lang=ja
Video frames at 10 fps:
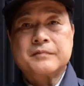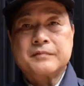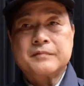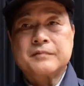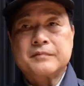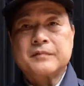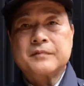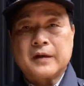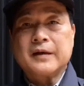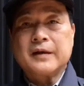表してよろ
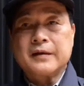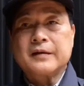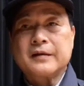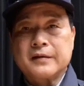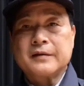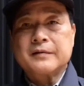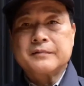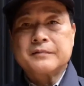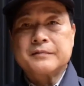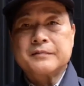しくお願いします、
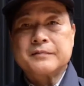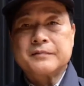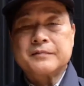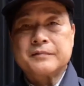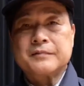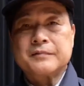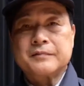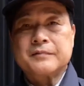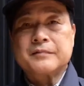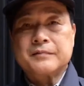えー、今回参加
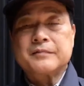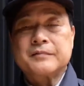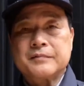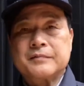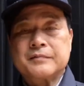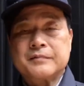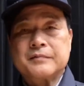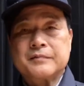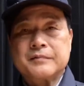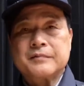された市民の皆さん
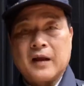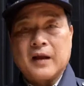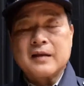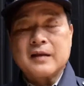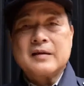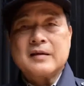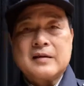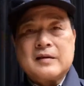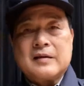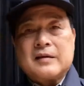にまずメッセージと、それ
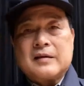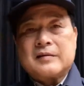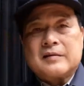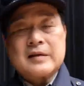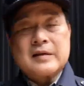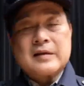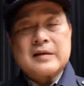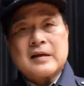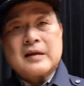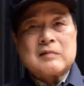から公表そうです
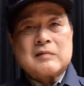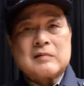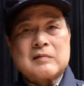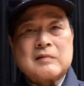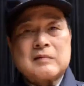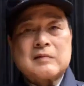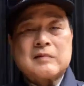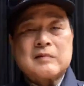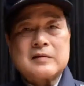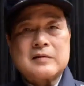ね、あ
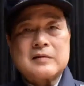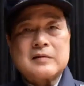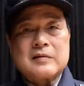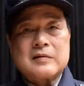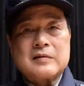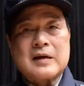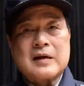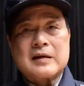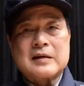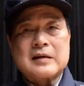のー、
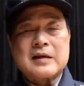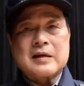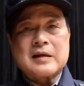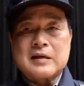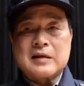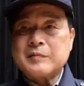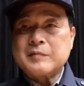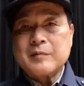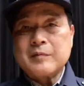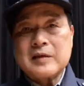参加いただいた
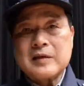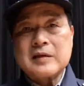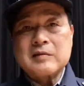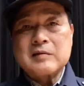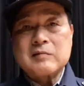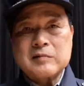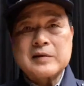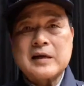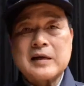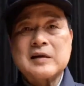市民の皆さんに本
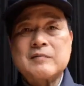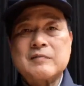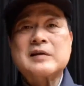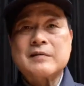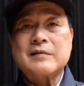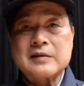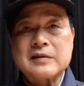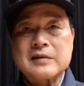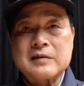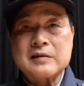当に感謝申し上げま
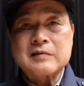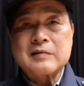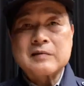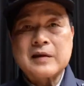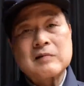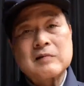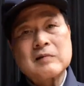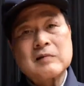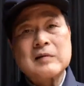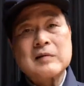す本当にあ
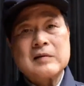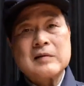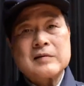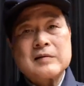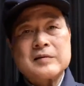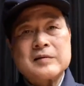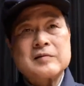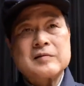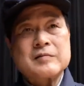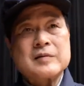のー、
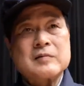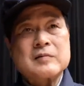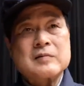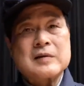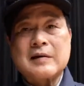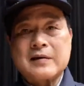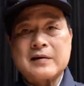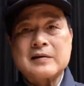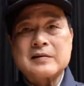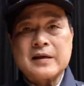日曜日にもかか
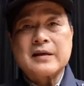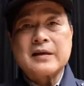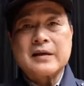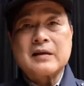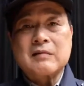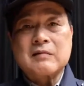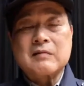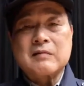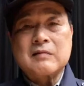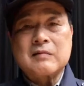わらずね、あ
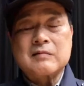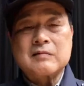の